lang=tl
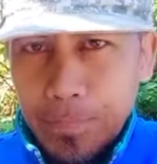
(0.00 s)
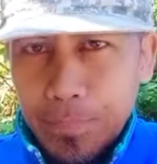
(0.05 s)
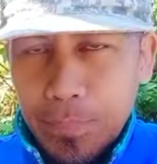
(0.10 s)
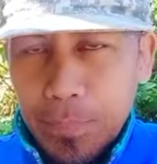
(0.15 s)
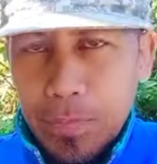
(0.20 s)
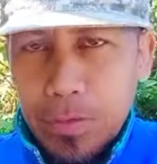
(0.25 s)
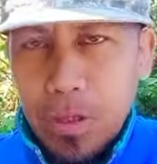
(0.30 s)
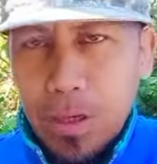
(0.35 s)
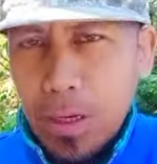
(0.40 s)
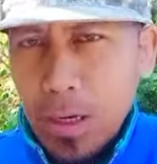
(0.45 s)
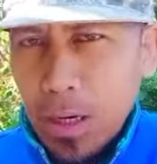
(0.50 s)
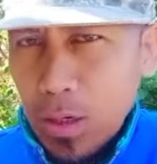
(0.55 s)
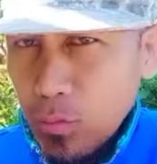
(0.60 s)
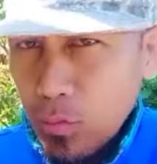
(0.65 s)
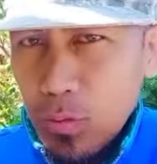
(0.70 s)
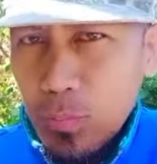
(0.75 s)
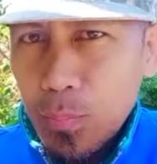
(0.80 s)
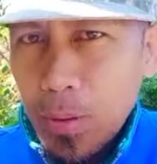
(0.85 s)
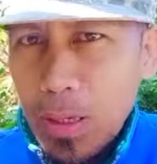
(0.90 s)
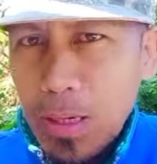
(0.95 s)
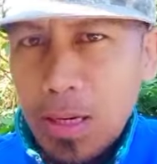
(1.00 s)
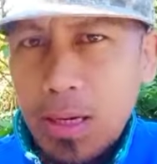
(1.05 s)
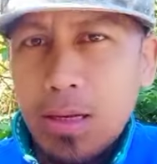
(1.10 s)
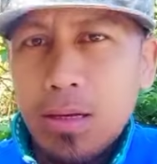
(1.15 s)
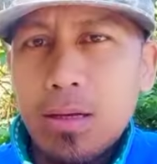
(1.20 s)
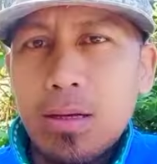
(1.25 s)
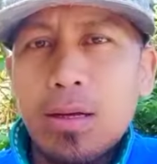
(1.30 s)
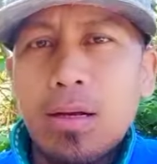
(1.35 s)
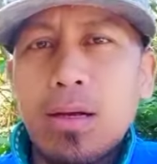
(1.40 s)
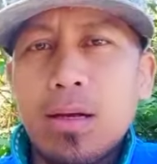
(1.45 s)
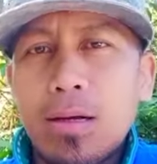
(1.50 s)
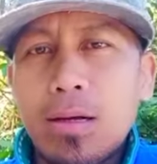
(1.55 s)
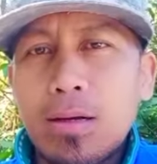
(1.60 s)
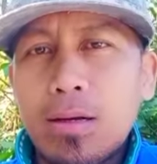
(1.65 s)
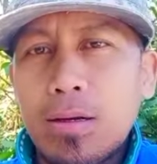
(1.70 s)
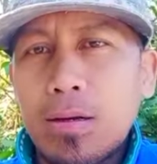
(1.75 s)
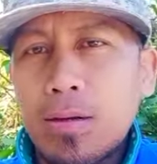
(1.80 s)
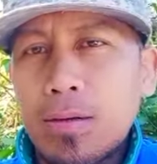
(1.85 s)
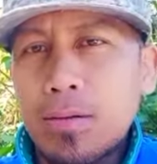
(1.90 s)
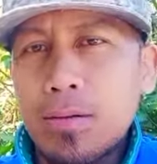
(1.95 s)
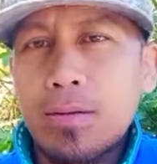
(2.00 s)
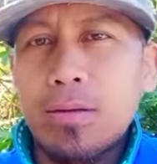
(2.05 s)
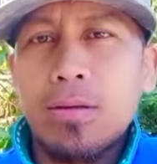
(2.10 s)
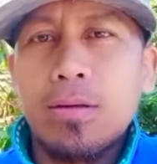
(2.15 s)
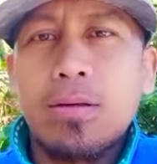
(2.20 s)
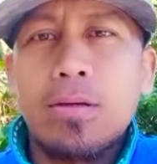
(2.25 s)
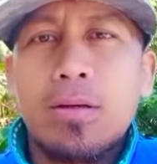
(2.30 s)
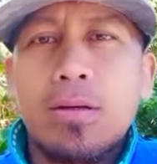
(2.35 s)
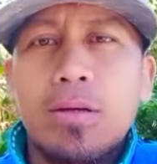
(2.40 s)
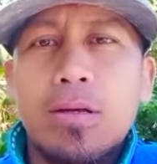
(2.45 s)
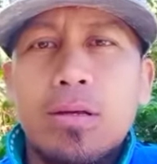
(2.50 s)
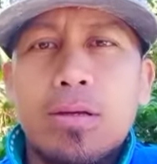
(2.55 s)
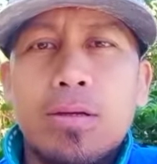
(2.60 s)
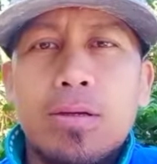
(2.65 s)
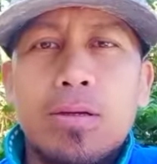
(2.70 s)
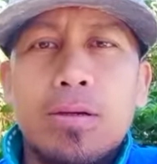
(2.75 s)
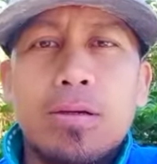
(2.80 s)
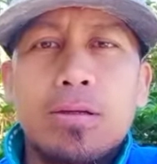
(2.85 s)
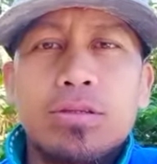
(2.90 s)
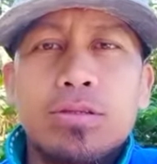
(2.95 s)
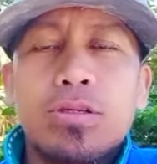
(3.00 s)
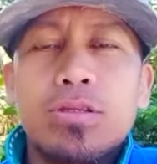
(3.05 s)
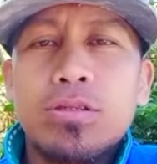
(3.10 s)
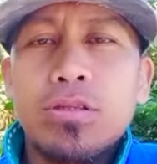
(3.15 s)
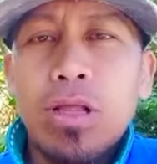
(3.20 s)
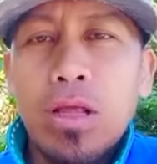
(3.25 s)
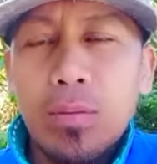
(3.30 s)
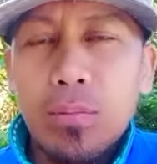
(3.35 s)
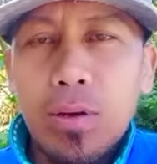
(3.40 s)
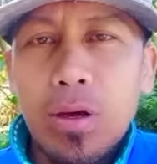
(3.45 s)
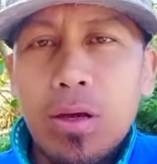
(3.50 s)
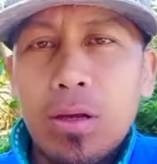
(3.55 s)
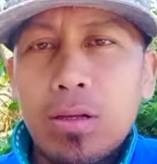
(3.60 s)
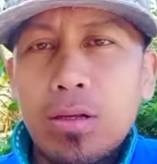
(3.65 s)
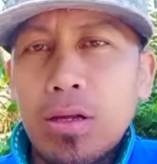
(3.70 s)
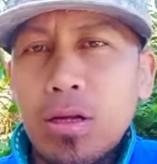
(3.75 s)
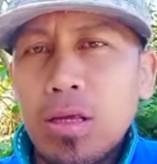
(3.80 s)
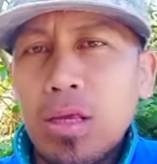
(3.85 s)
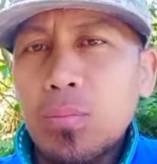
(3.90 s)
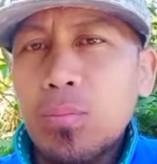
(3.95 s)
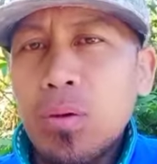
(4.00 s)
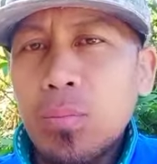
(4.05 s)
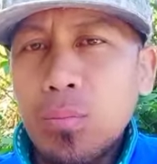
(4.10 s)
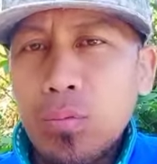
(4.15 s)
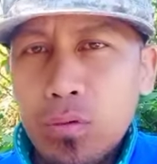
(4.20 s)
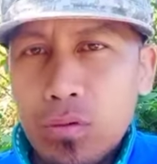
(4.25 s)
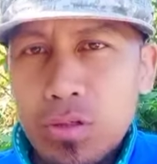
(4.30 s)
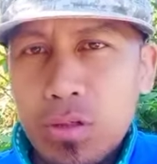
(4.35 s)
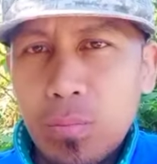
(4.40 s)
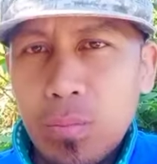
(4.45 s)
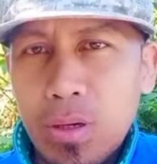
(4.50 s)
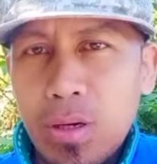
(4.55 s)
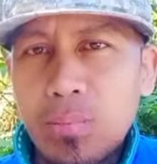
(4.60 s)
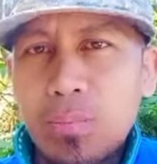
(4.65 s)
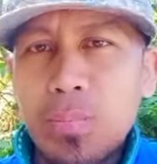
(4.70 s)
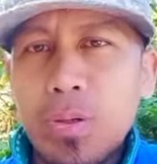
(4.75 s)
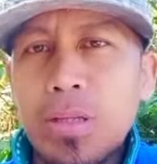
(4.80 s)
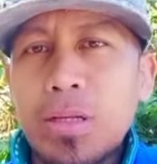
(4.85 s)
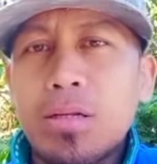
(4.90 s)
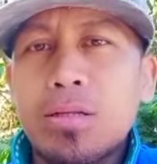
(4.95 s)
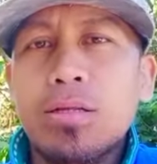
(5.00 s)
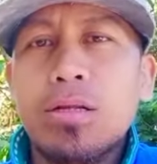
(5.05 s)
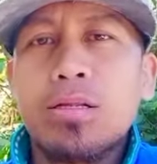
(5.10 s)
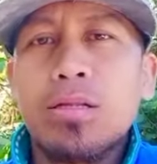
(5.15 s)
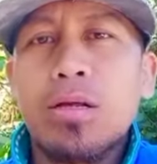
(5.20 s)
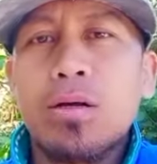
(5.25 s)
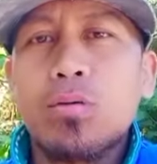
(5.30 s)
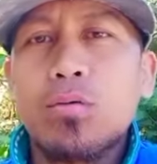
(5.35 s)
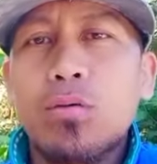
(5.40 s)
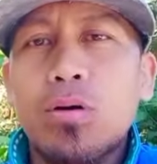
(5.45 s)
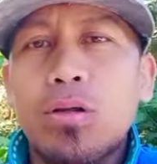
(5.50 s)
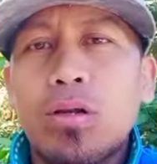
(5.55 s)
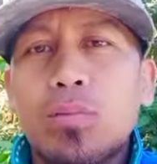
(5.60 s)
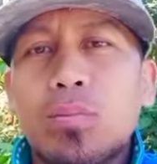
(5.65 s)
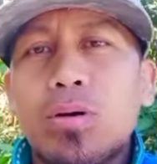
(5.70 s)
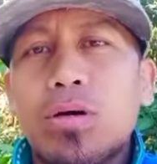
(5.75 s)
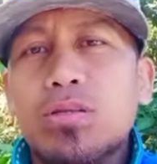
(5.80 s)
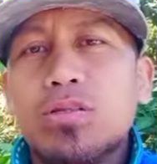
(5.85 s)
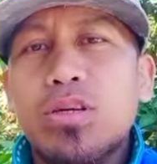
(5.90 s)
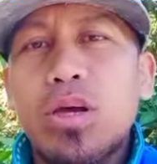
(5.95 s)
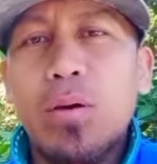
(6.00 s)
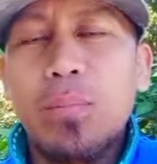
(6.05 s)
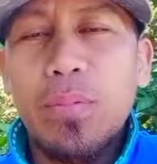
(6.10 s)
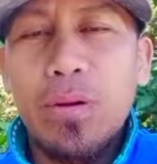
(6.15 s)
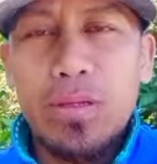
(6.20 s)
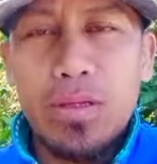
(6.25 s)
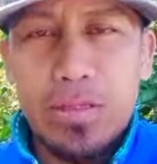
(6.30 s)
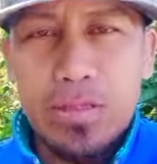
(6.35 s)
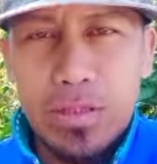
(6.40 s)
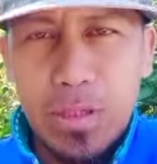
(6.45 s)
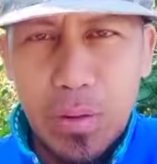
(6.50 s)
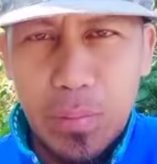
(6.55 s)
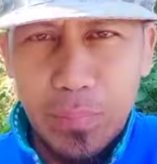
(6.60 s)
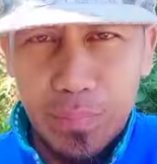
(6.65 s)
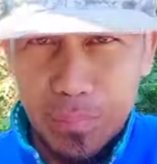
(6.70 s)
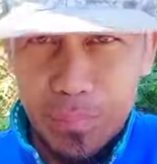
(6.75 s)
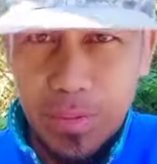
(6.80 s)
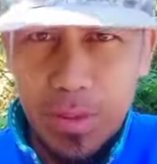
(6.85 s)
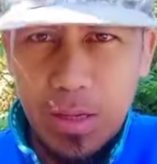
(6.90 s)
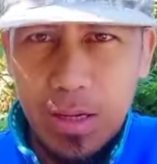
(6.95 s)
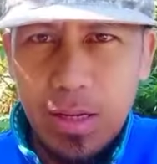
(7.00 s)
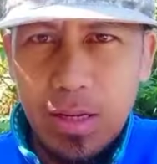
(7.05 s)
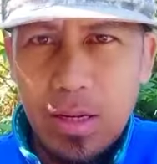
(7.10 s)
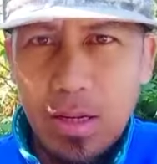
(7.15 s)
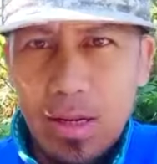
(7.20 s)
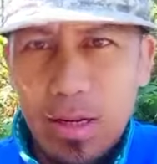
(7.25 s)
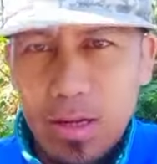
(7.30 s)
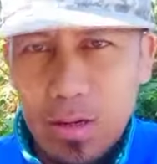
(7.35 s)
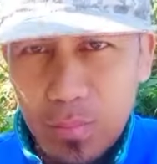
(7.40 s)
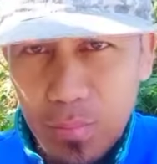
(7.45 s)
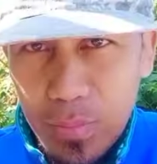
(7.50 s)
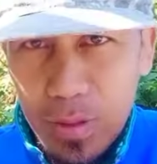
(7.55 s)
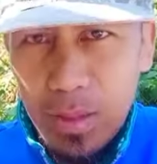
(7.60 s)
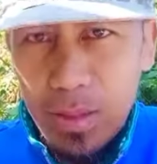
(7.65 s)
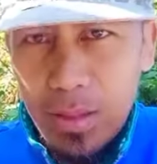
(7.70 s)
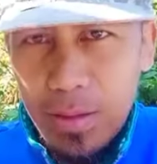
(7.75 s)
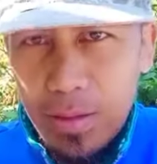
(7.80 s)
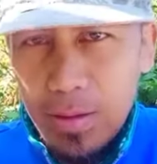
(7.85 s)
na ganun pala ang uh, uh, sistema ng iba po sa mga pinagtataguan ng mga Japanese Imperial Army.